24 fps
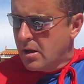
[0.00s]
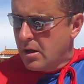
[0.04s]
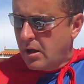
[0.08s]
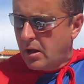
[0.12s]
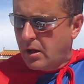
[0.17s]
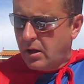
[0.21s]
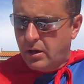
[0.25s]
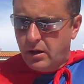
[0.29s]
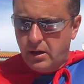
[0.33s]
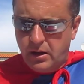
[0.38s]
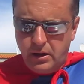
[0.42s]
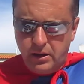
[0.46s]

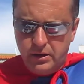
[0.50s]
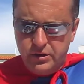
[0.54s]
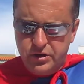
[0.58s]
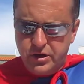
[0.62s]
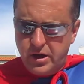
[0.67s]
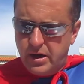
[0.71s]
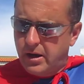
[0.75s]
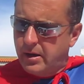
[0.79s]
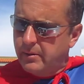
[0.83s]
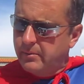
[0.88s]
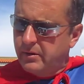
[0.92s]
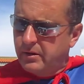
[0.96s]
E,
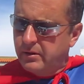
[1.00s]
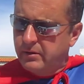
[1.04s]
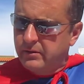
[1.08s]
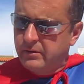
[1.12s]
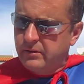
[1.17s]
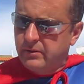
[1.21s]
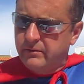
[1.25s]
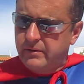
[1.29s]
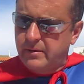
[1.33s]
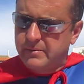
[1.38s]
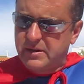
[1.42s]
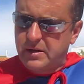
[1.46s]
chciałem
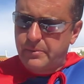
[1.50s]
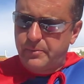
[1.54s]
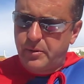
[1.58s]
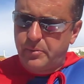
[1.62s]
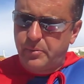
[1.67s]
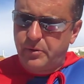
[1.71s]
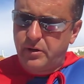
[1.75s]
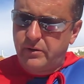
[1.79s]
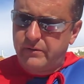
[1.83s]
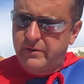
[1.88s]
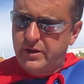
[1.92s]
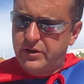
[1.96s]
y, Wam
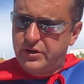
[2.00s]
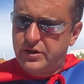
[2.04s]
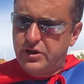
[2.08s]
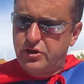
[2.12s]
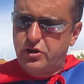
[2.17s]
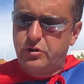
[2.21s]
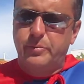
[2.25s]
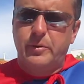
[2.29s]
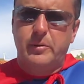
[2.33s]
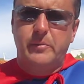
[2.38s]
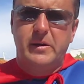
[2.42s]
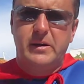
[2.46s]
zaproponować nasz
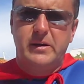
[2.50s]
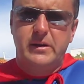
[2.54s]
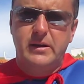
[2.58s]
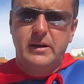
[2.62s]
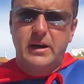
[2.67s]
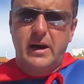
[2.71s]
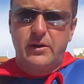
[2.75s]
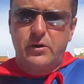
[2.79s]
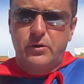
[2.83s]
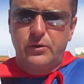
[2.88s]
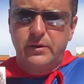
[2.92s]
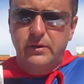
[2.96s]

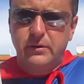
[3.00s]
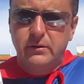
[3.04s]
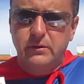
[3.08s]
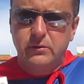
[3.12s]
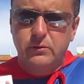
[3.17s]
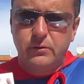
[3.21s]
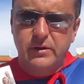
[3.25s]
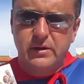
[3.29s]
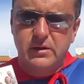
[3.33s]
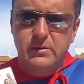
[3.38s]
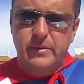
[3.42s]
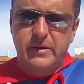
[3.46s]
odpromiennik Aronit,
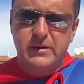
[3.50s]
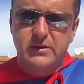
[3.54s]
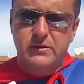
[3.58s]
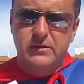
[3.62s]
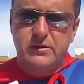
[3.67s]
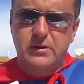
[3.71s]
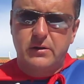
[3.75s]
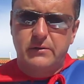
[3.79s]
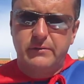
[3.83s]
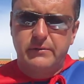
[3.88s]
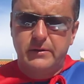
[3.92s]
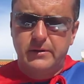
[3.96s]
który jest bardzo
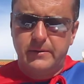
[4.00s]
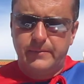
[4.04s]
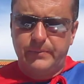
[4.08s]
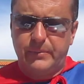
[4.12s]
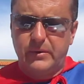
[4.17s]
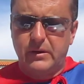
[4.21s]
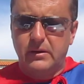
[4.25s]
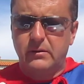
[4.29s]
zdrowy.